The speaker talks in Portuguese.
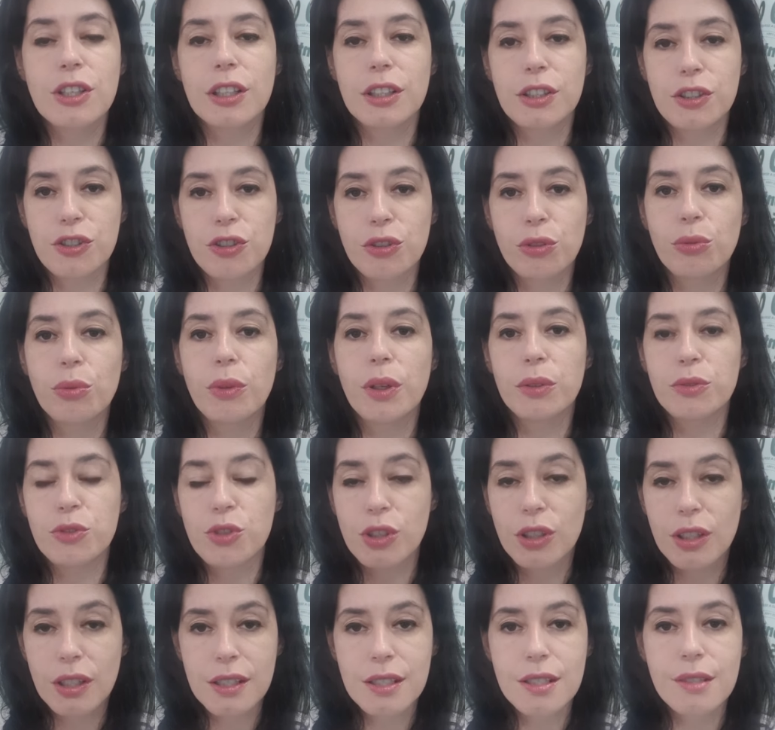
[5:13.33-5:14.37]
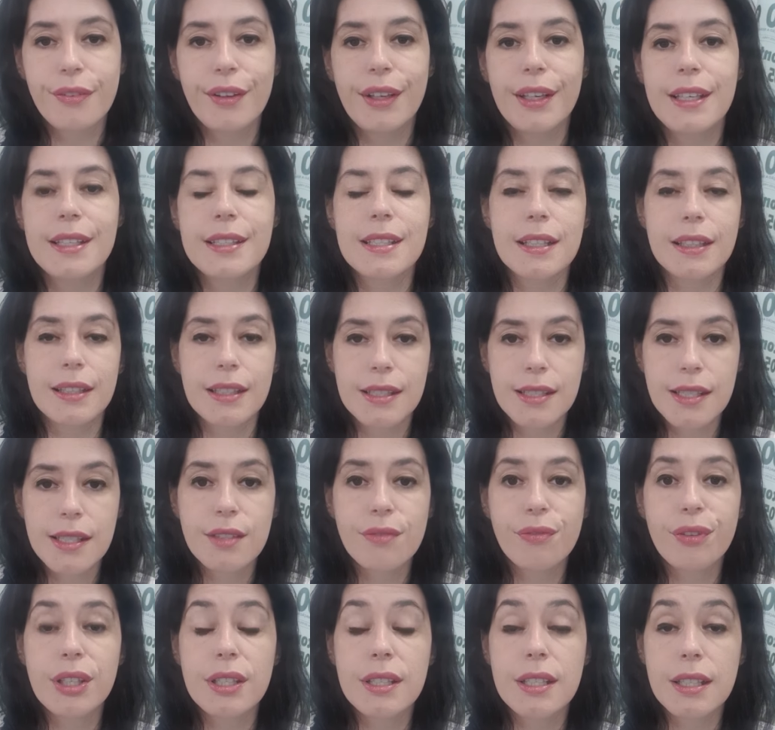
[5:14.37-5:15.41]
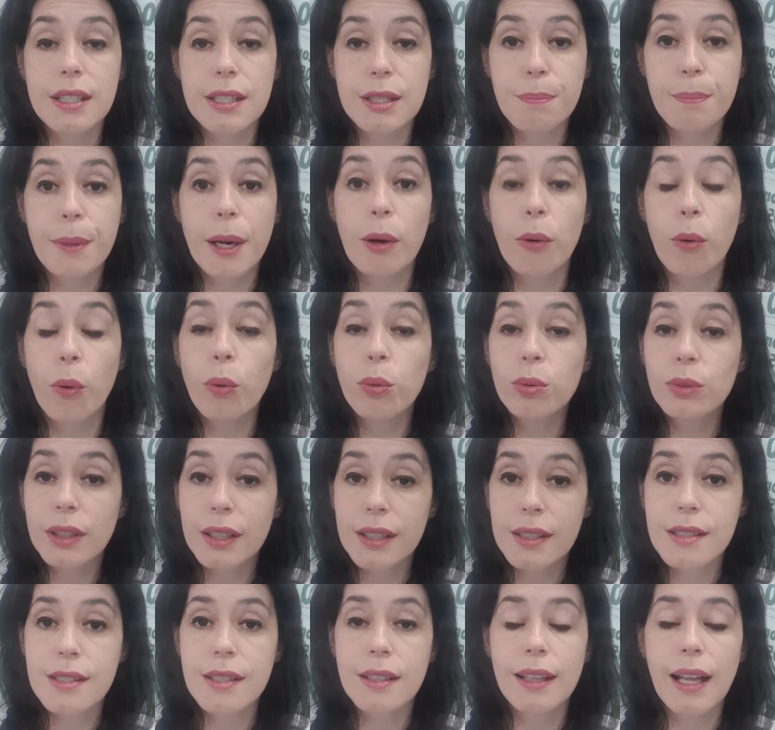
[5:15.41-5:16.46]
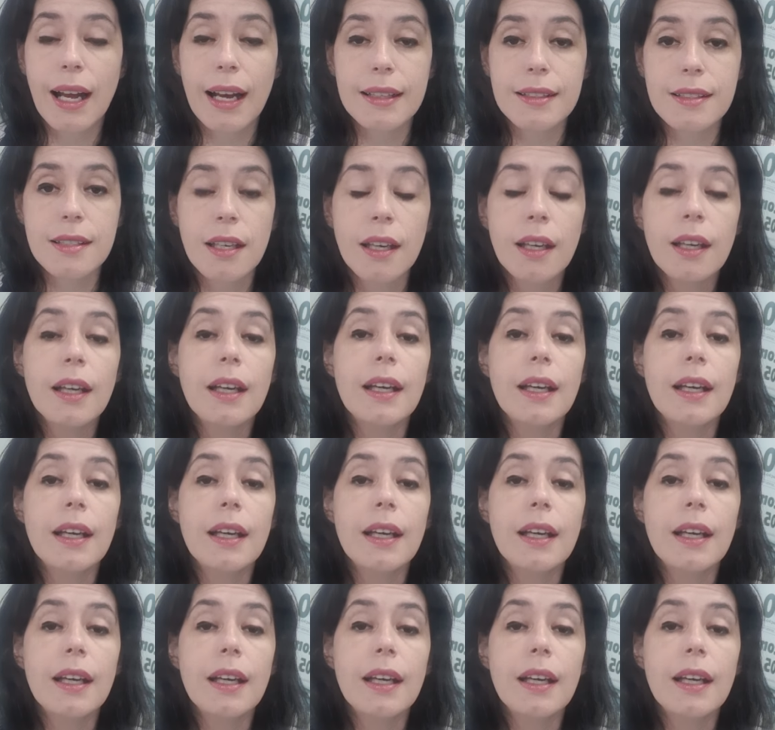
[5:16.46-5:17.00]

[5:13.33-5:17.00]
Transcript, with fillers: acredito eu, de transferência desses freezers para outras cidades,